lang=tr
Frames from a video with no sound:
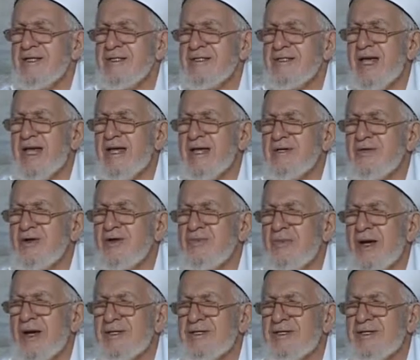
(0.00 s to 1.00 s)
zengin
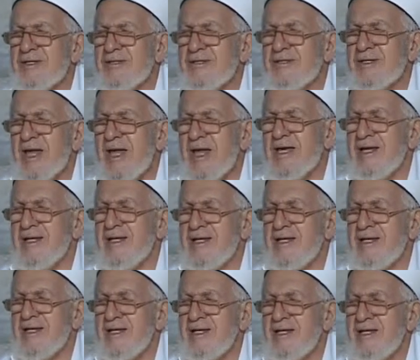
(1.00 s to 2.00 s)
olmak için değil,
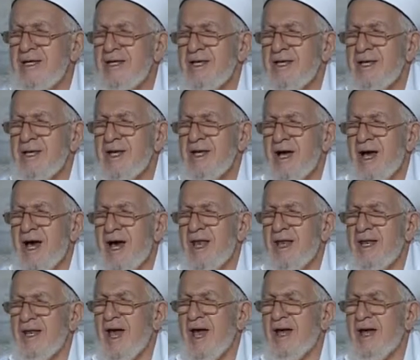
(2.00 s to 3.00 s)

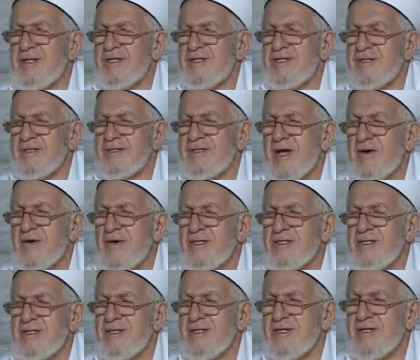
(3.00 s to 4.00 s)
Allah için
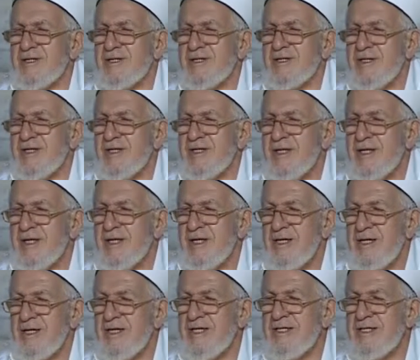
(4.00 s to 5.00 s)
savaşılır
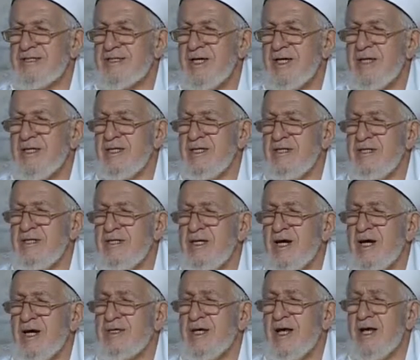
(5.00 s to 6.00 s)

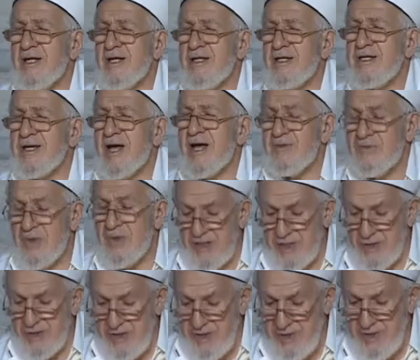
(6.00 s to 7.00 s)
insanlığı adaleti
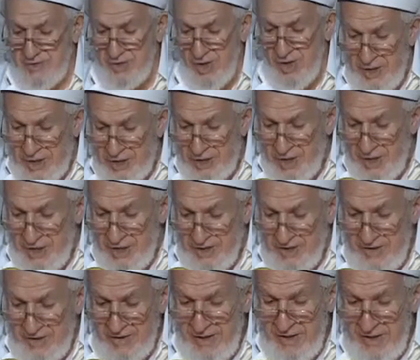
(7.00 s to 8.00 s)
yaymak için. Onun
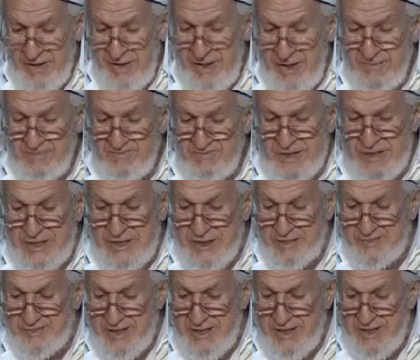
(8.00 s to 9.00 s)
için
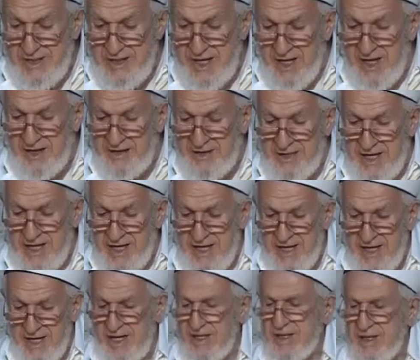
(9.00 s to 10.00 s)
Bismillah
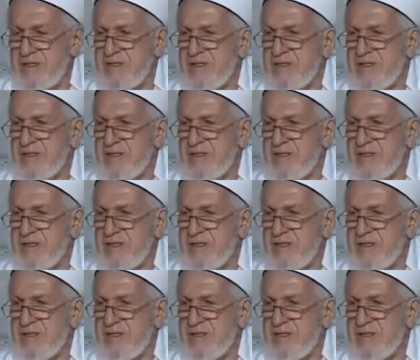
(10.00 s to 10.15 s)
diyerek